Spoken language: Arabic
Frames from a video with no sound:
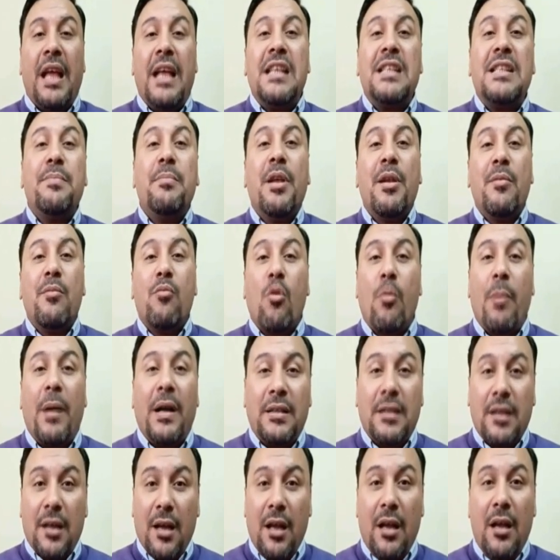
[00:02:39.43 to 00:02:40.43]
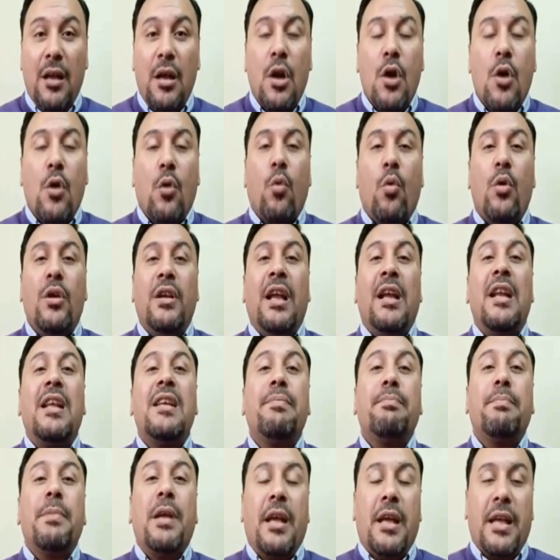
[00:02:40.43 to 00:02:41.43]
اسم المبادره واللي
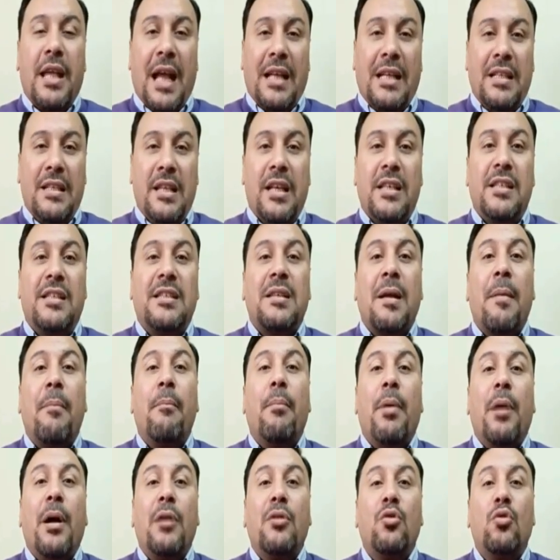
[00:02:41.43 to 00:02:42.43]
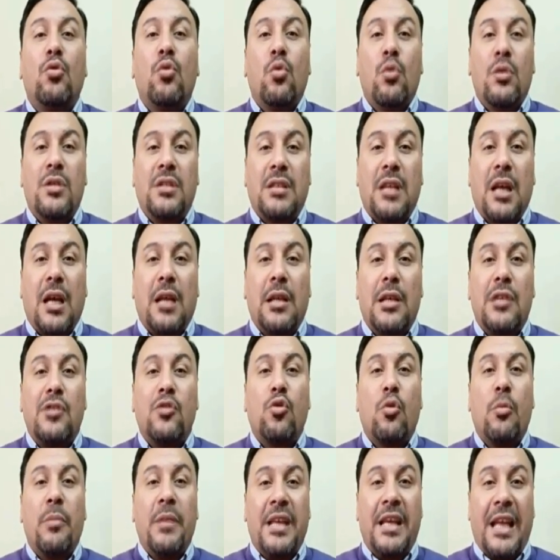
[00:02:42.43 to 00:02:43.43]
انا يعني استنبطته
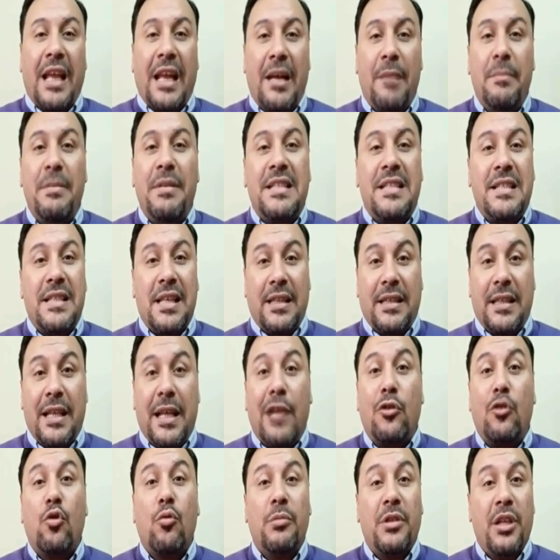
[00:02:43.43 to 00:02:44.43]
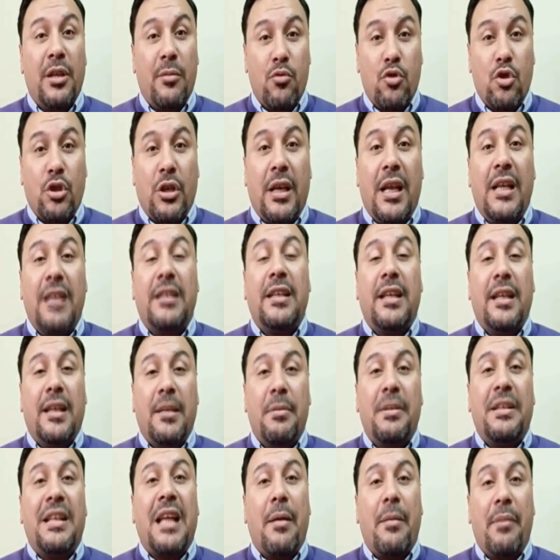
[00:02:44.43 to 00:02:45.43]
واستخلصته من كلام الستات ومن المشكلات
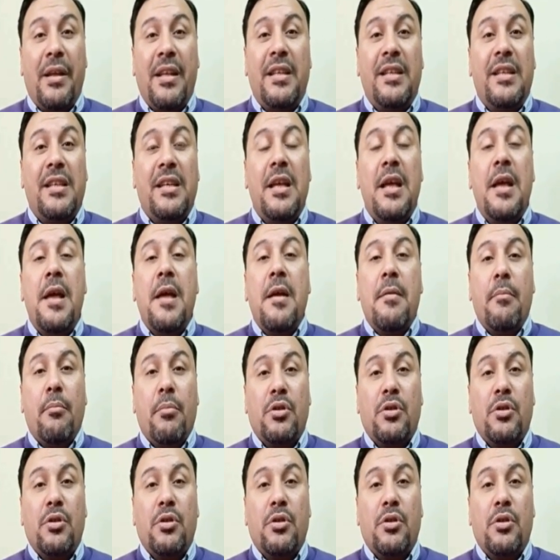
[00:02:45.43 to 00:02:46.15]
اللي بتقابلني